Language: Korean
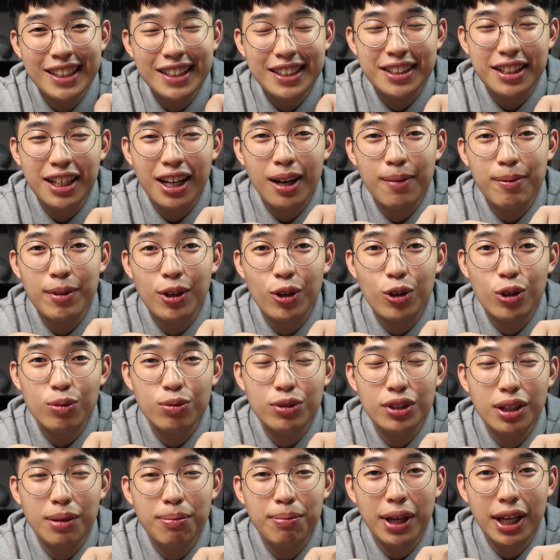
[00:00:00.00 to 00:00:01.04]
그 다음에
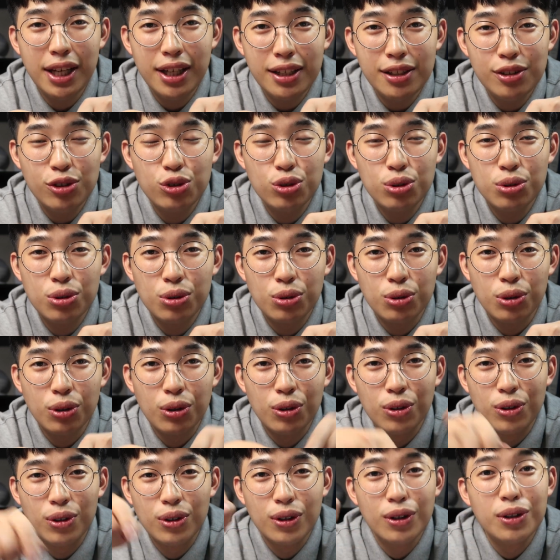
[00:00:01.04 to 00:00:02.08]
여러분의 메일 주소
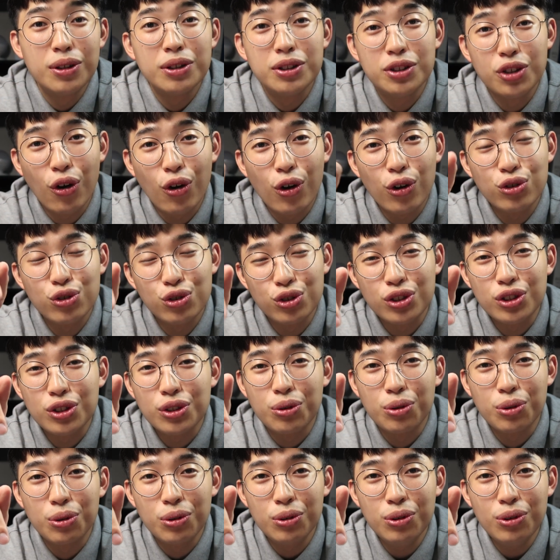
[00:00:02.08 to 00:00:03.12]

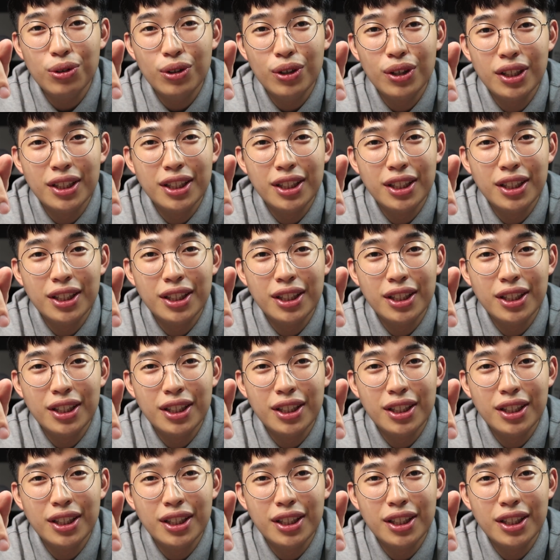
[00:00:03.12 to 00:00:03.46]
적어주시고